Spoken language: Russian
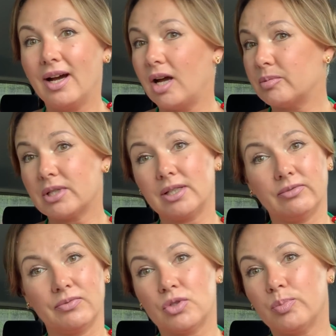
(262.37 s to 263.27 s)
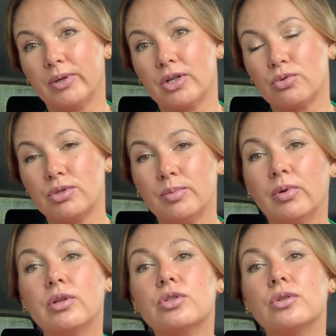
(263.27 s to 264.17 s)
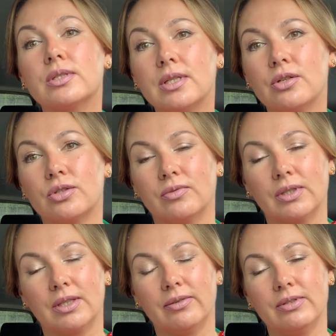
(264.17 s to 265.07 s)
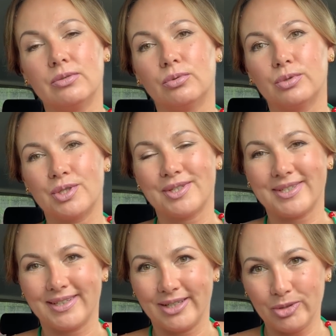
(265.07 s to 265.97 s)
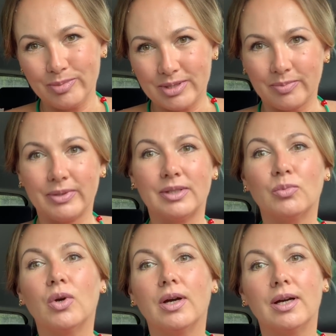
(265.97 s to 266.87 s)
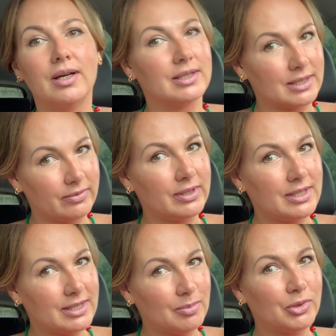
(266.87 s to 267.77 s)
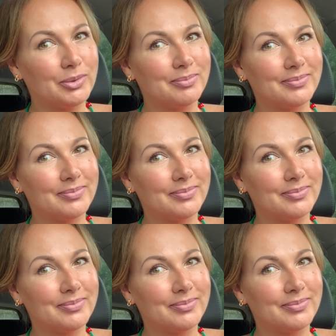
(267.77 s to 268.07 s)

Обязательно вам все покажу, тем более, что я знаю, что вы такие видео очень сильно любите, поэтому оставайтесь со мной.